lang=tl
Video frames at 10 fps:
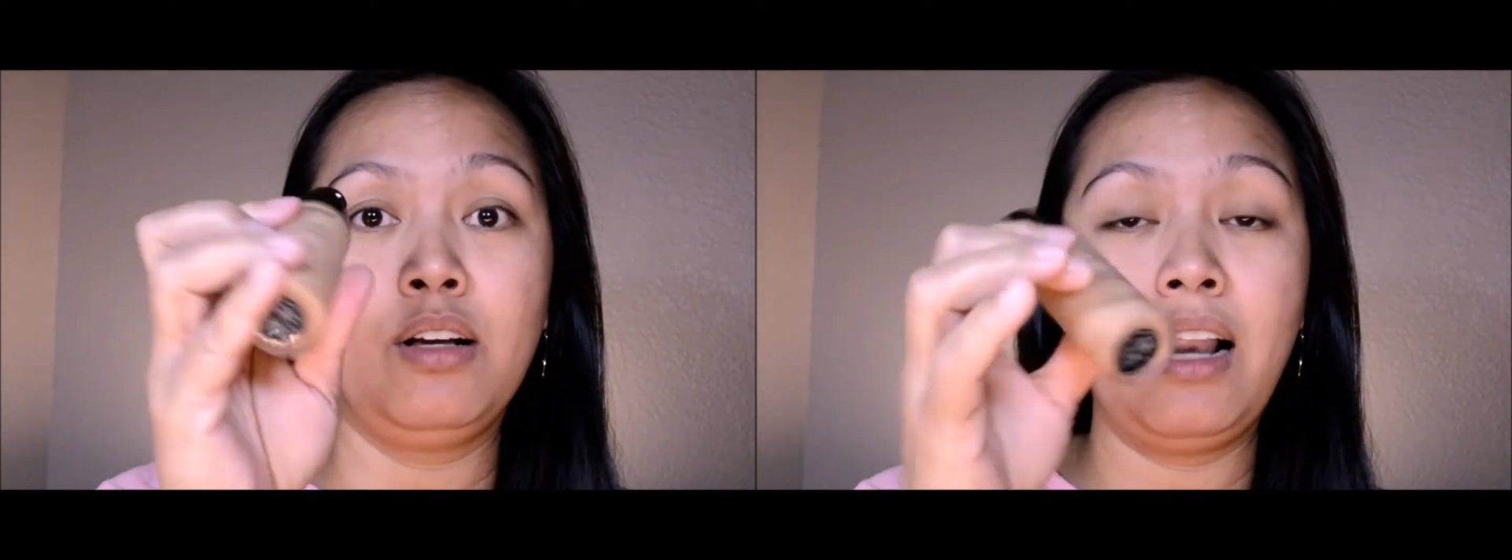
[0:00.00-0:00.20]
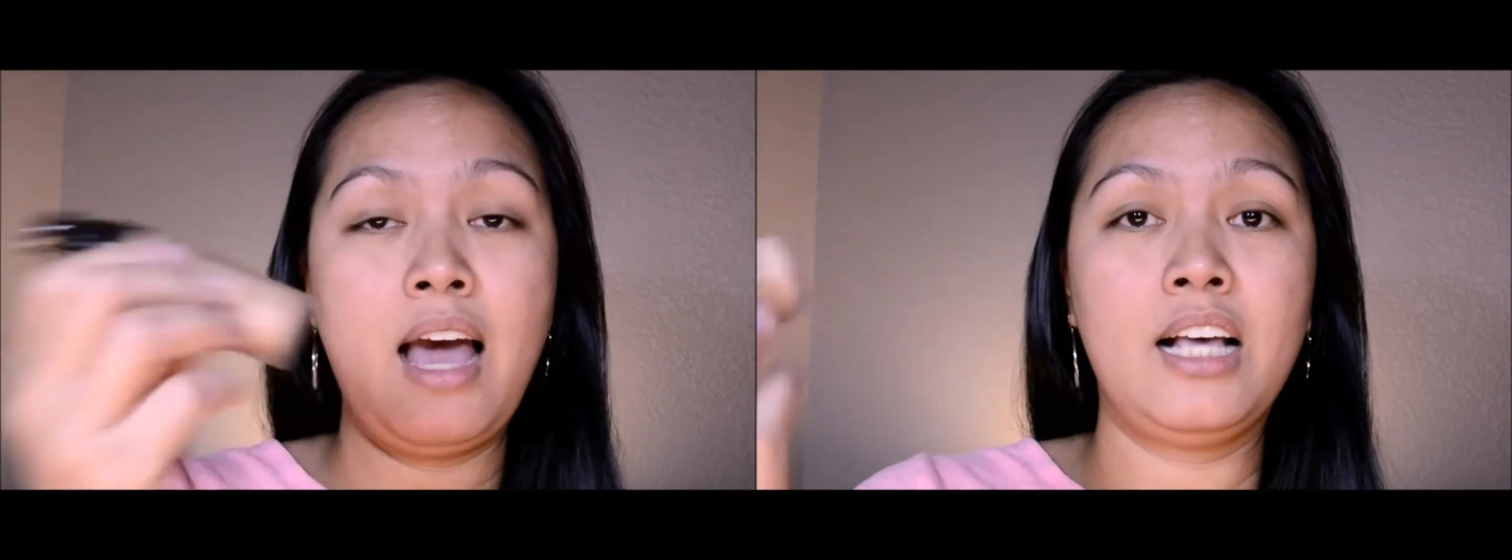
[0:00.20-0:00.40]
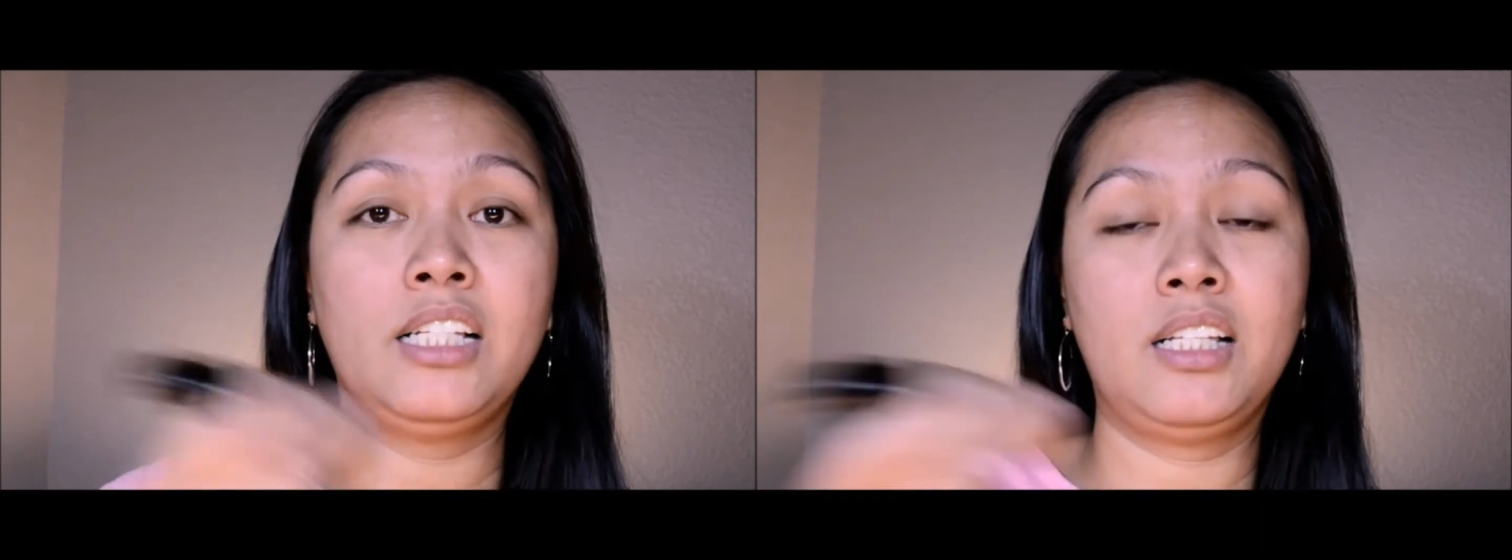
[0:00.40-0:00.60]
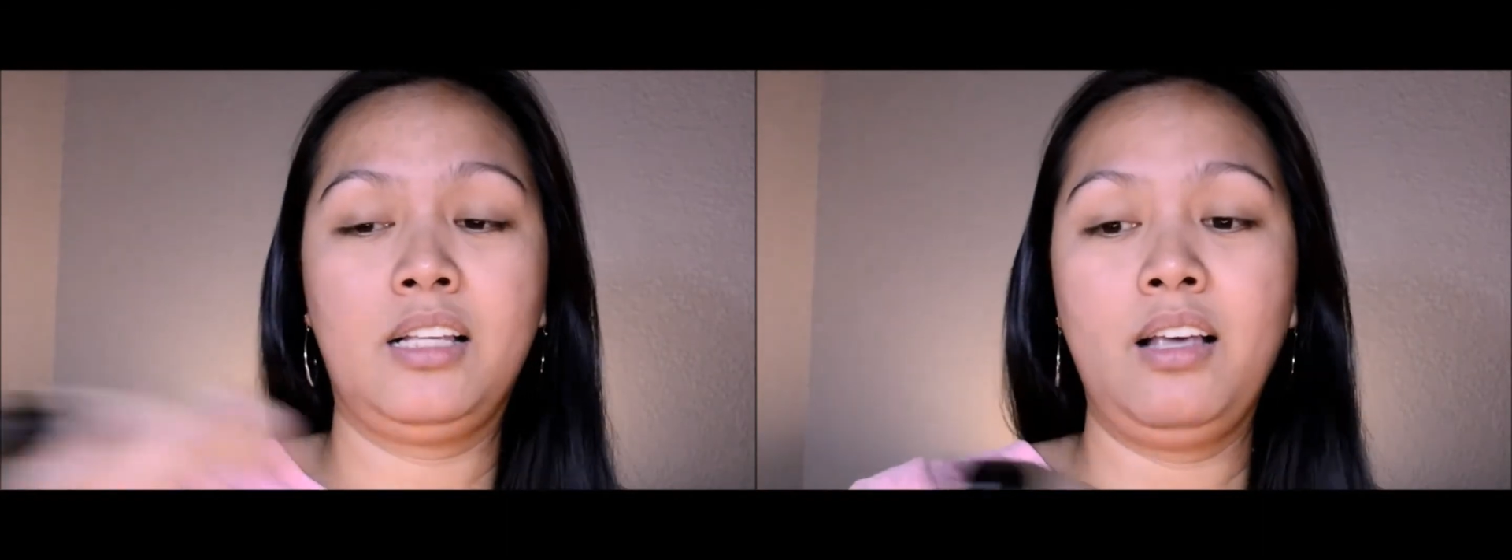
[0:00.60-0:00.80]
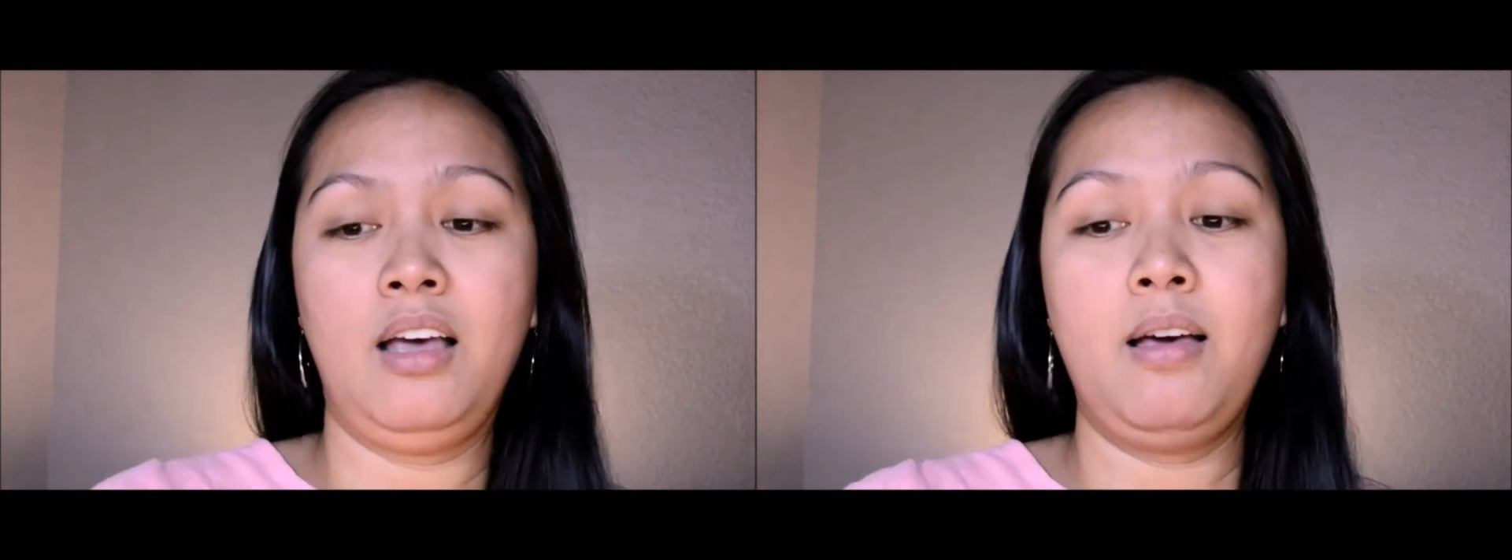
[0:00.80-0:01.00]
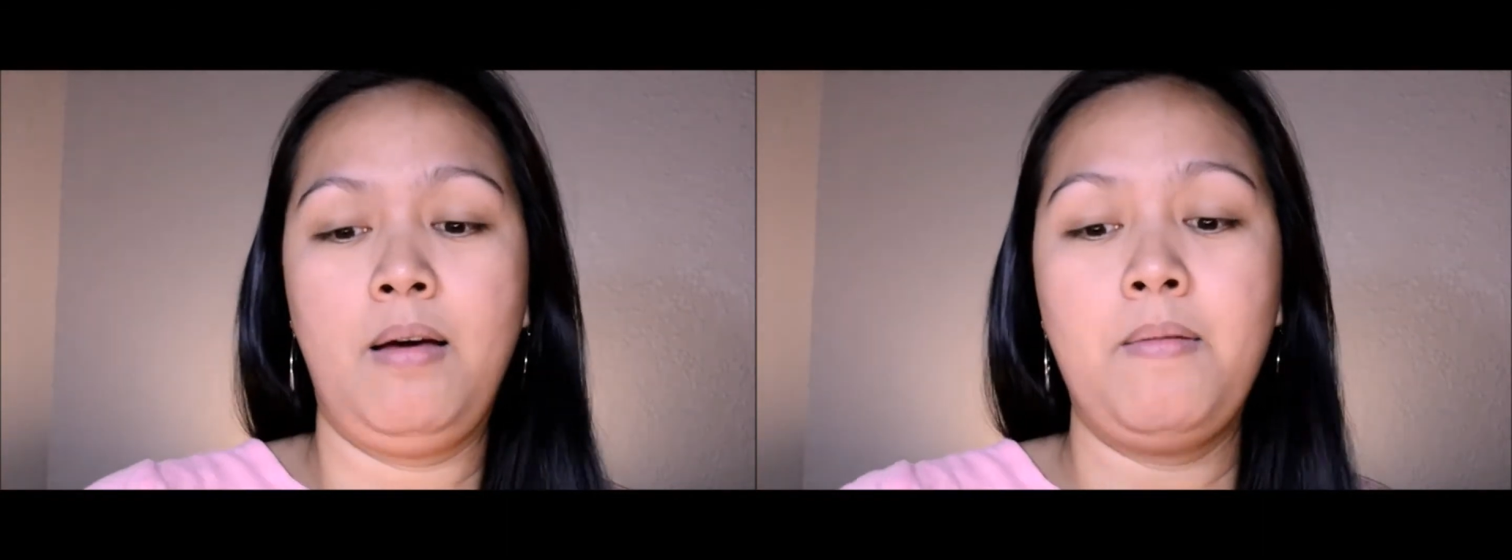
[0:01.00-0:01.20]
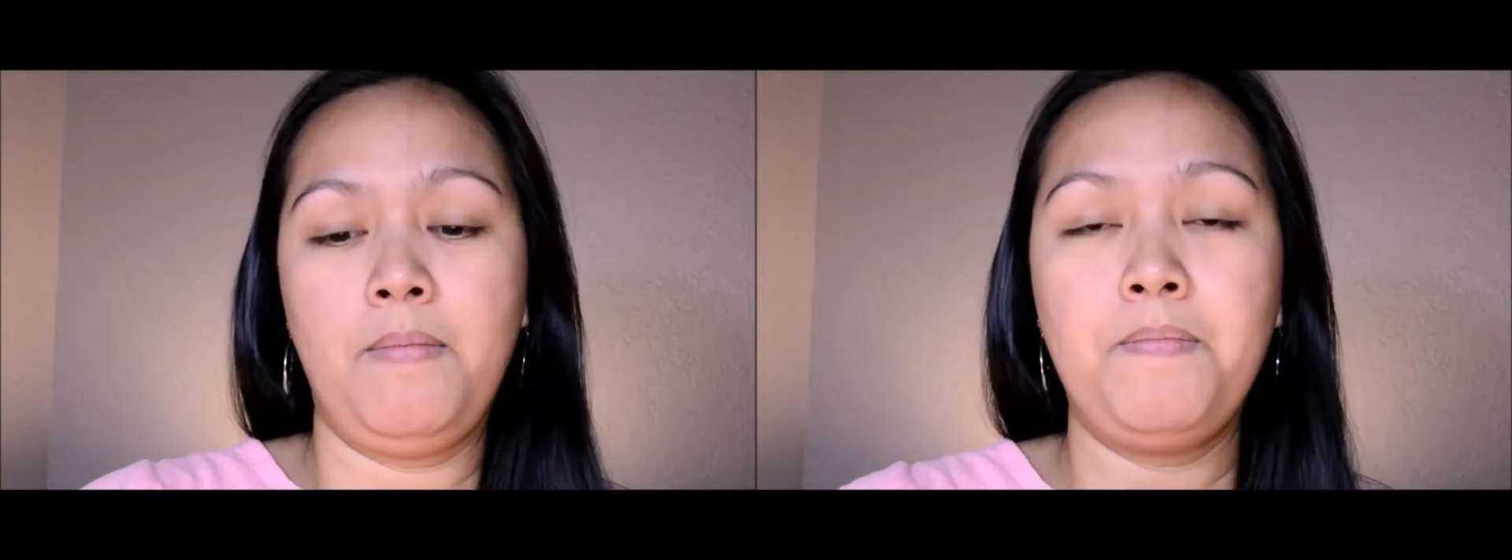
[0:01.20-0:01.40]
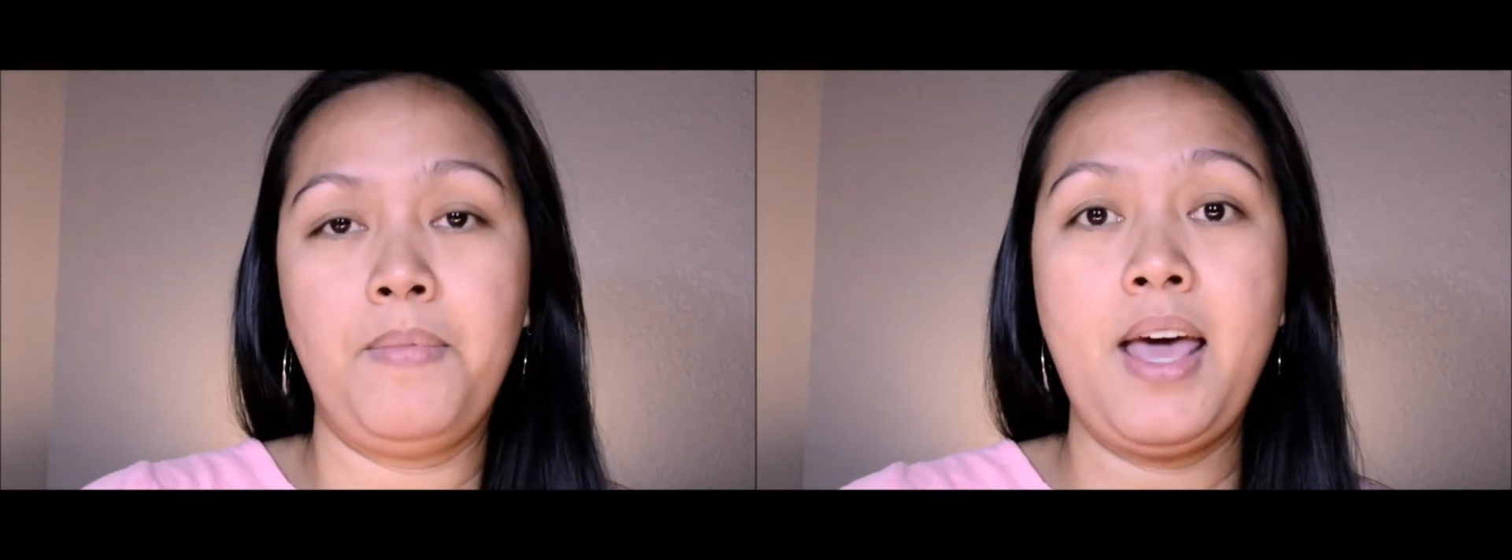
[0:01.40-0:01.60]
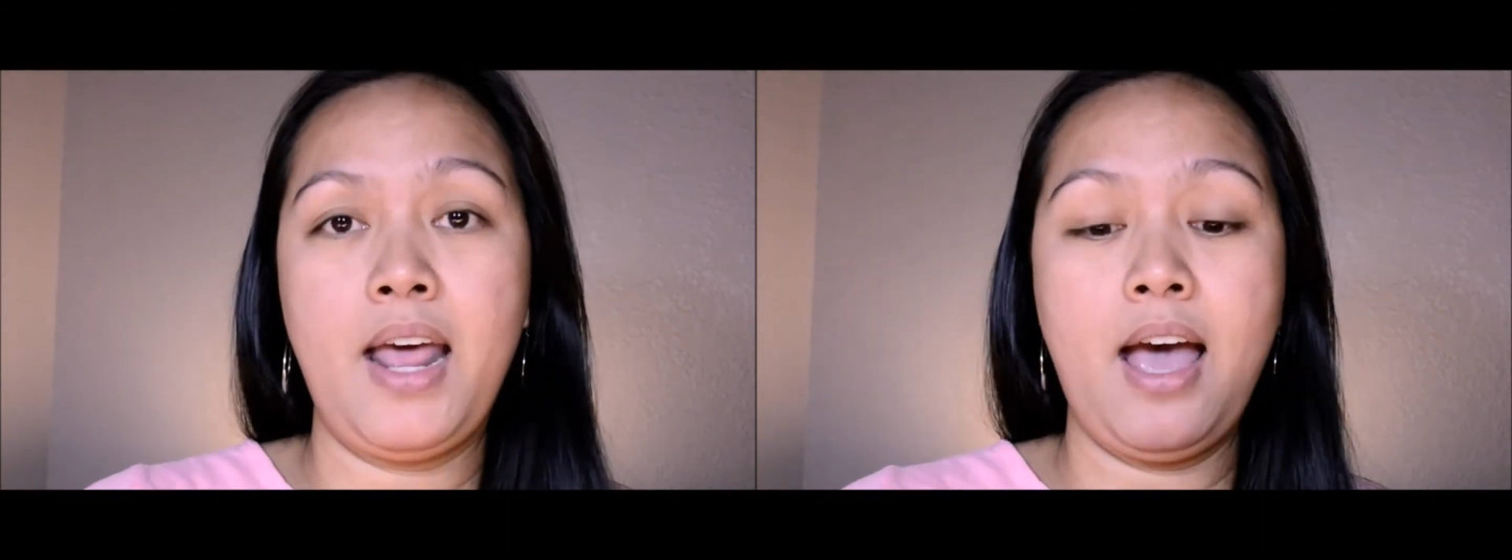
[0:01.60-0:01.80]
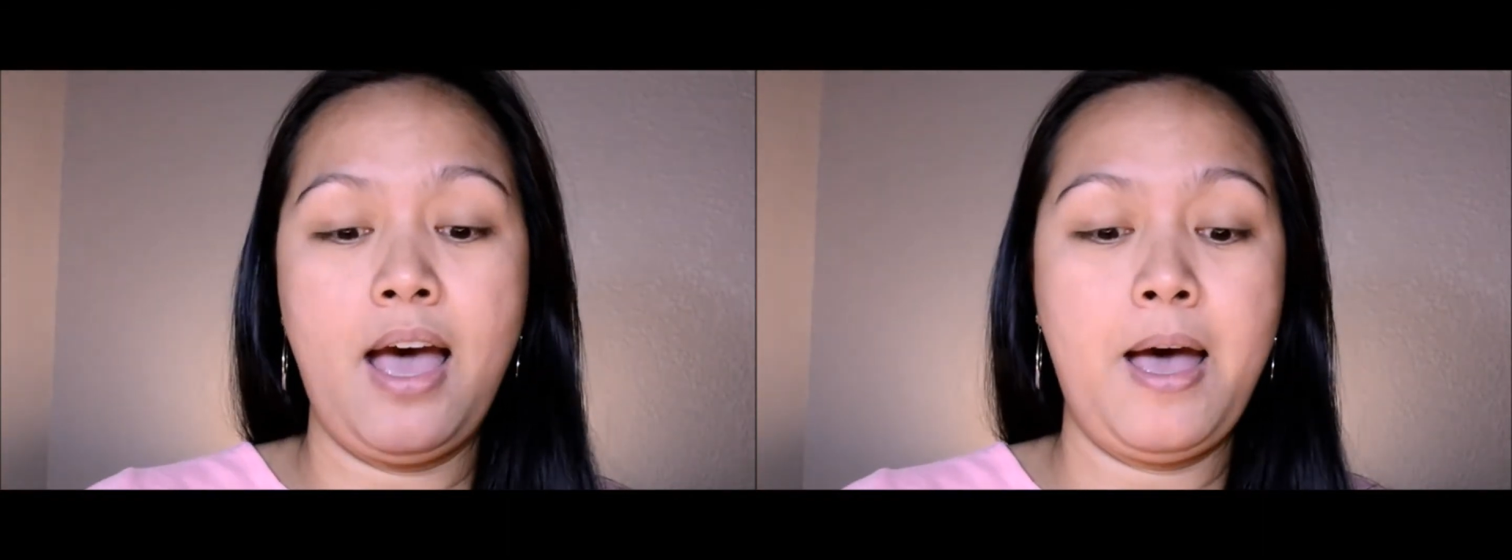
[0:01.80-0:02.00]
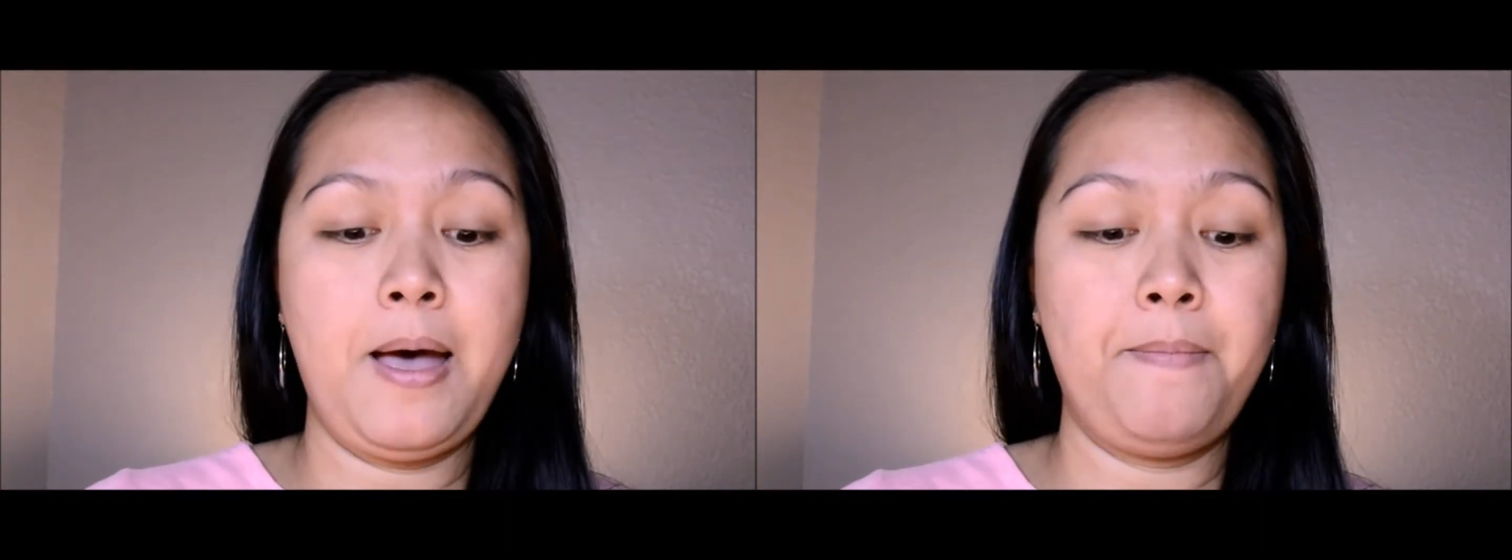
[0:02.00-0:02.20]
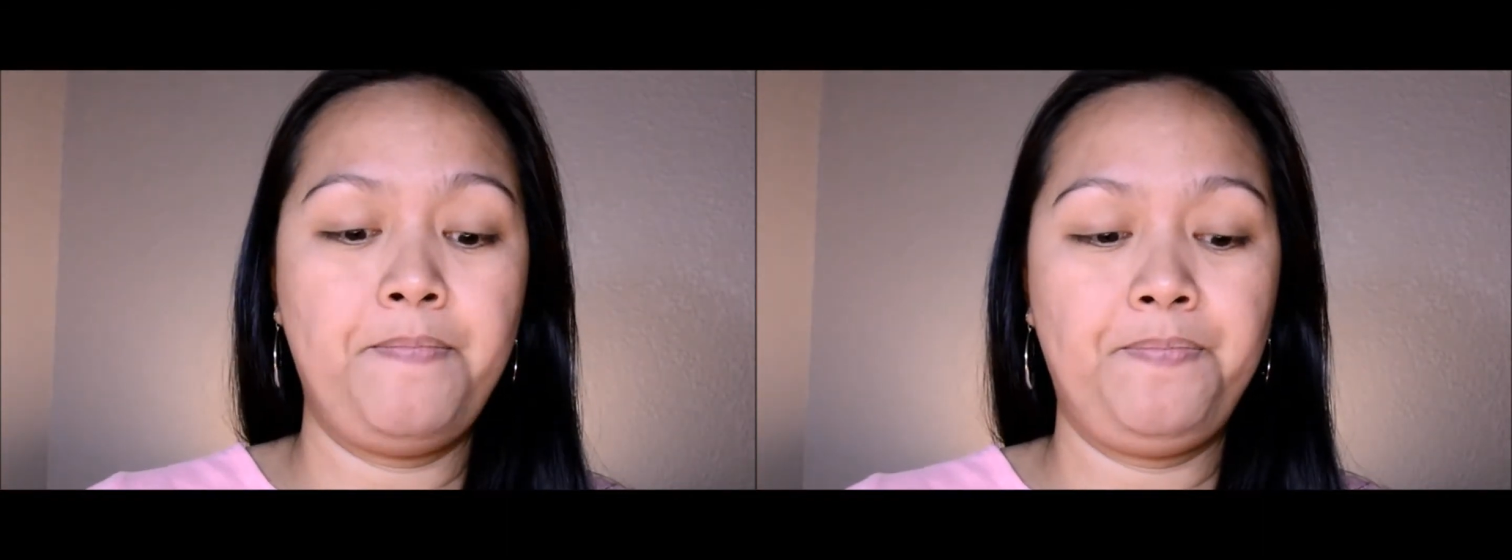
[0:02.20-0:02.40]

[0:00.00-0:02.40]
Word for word: glass para